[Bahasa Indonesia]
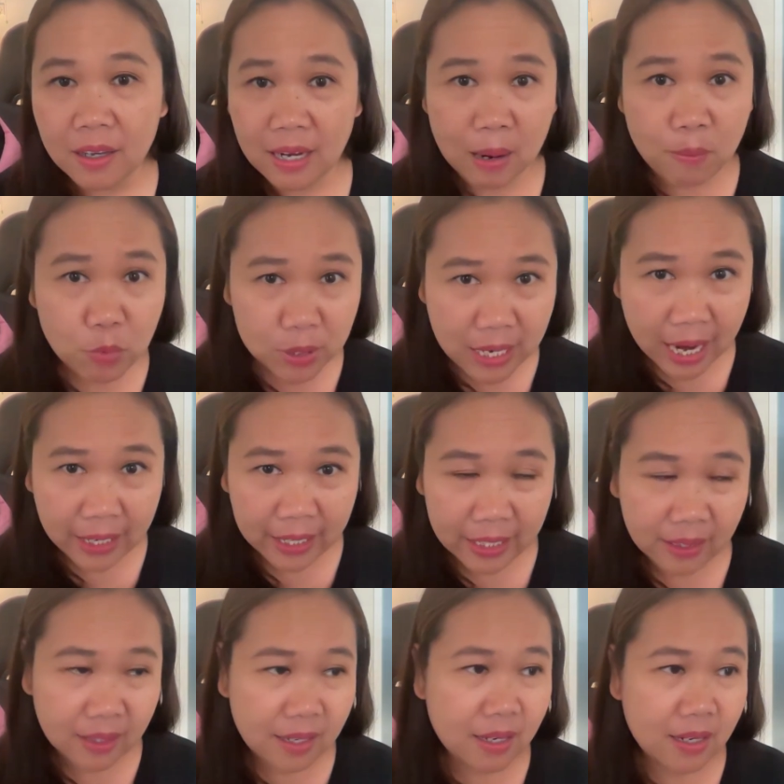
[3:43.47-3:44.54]
Kamu
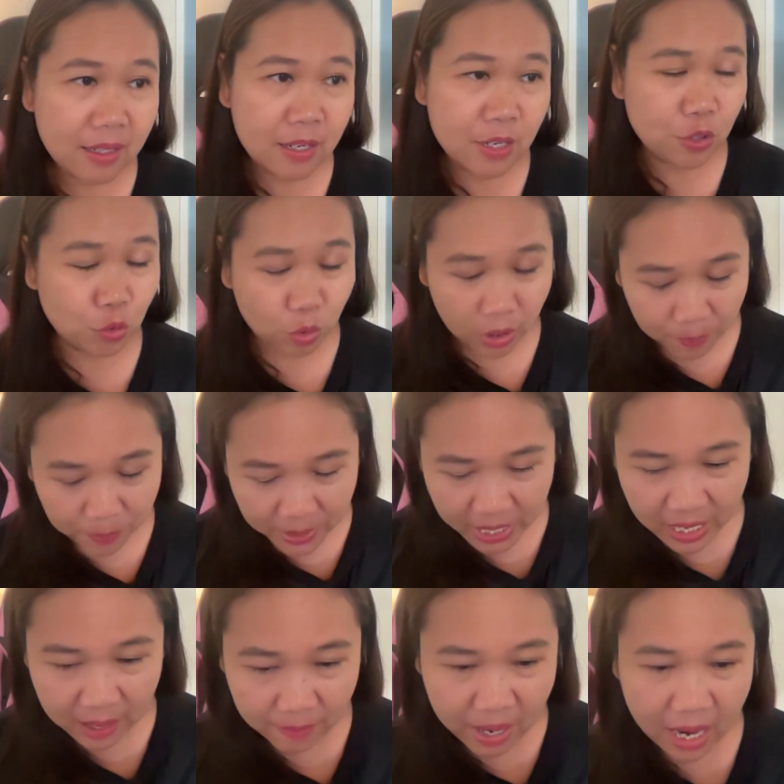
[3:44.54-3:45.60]
sakit, disuruh ngebrik
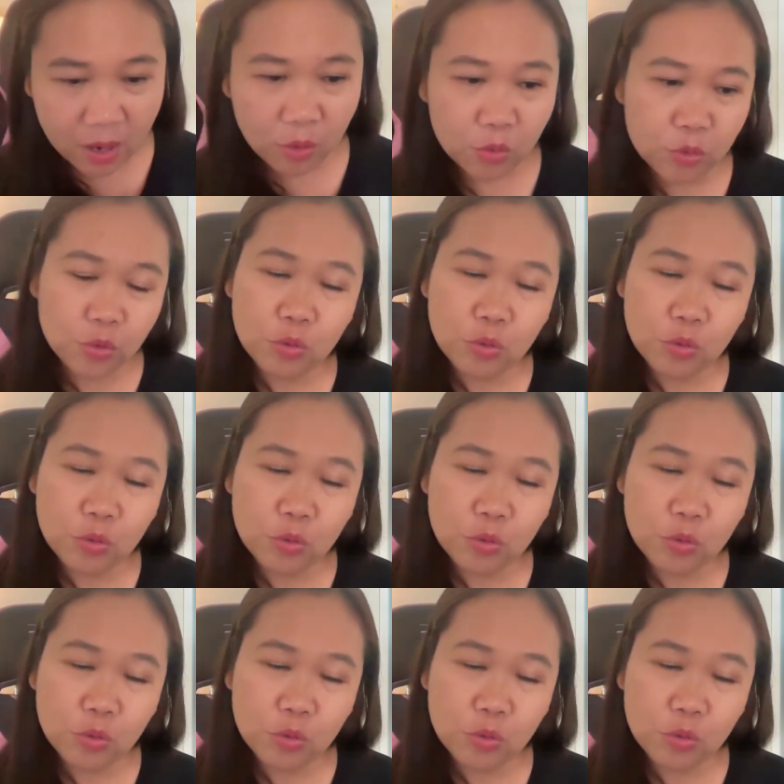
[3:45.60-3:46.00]
nggak mau,